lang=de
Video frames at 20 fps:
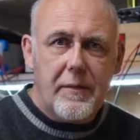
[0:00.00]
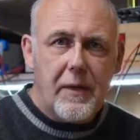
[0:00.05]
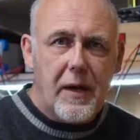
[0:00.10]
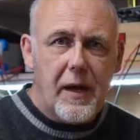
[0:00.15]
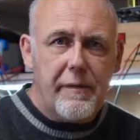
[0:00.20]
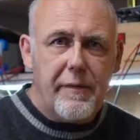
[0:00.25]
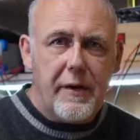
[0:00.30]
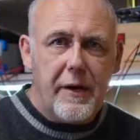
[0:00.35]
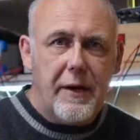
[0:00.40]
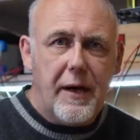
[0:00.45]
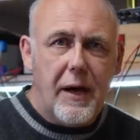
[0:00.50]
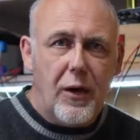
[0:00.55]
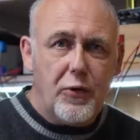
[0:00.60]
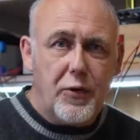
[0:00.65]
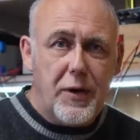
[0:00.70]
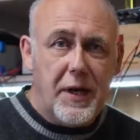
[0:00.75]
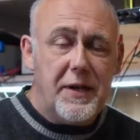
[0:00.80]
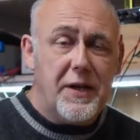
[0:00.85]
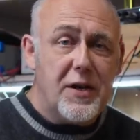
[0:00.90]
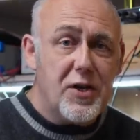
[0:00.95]
Einfach eine
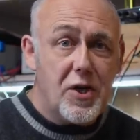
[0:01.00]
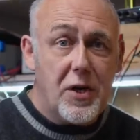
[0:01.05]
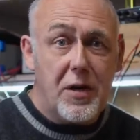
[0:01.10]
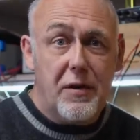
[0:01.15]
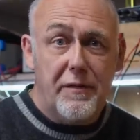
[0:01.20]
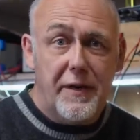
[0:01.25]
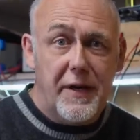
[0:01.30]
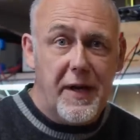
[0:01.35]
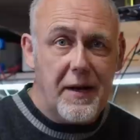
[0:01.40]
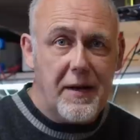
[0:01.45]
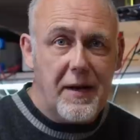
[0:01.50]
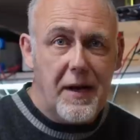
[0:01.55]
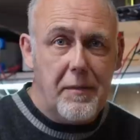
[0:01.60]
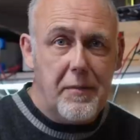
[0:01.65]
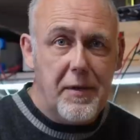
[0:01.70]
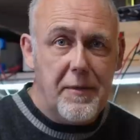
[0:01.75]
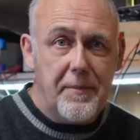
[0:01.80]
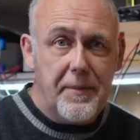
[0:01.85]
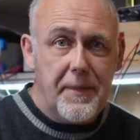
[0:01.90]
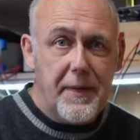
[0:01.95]
authentischere
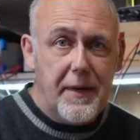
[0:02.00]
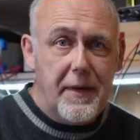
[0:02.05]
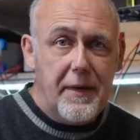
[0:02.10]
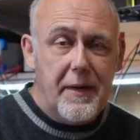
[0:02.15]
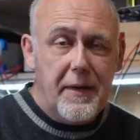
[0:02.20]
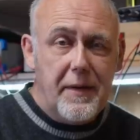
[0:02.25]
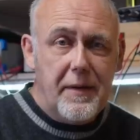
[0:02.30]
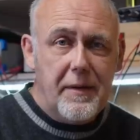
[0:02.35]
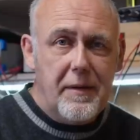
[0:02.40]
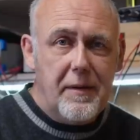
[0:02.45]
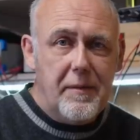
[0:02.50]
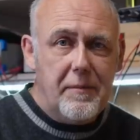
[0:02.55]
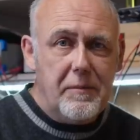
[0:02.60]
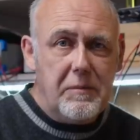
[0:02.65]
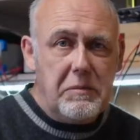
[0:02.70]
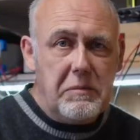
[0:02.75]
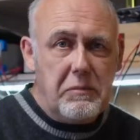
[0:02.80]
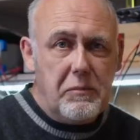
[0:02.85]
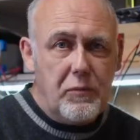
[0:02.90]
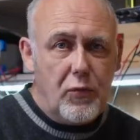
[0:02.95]
Wiedergabe.
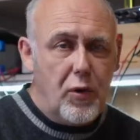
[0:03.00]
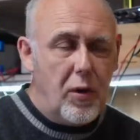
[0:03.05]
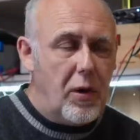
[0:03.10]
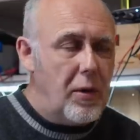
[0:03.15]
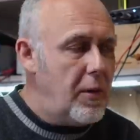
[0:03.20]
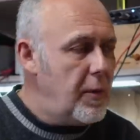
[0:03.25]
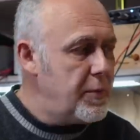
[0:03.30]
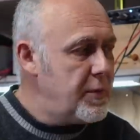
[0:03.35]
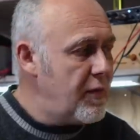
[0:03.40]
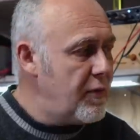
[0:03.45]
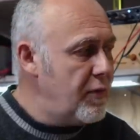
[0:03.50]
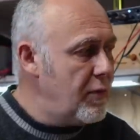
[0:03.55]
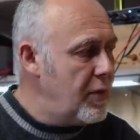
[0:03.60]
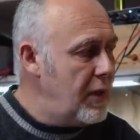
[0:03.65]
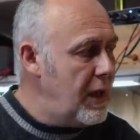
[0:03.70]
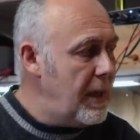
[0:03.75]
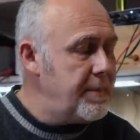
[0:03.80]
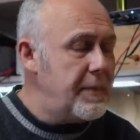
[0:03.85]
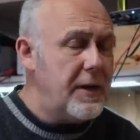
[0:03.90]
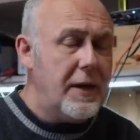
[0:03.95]
Ähm, ja, ob das nun
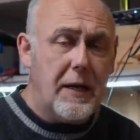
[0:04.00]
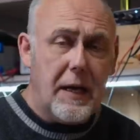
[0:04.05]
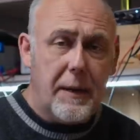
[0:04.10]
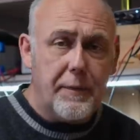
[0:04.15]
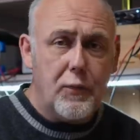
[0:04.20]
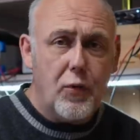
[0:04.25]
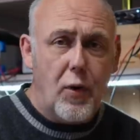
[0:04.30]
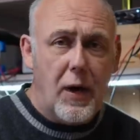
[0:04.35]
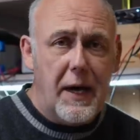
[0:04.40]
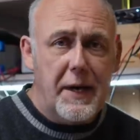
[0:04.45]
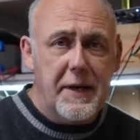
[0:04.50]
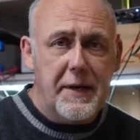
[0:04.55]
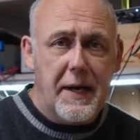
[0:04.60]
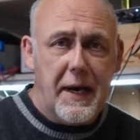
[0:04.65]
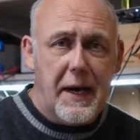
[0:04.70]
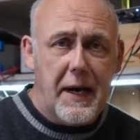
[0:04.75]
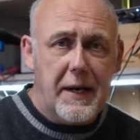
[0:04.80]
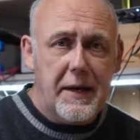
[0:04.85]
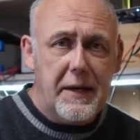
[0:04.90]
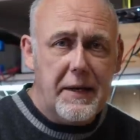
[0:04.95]
klappt, ich habe nur einen
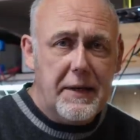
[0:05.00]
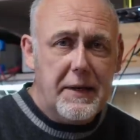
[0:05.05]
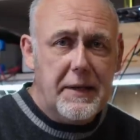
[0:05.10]
da.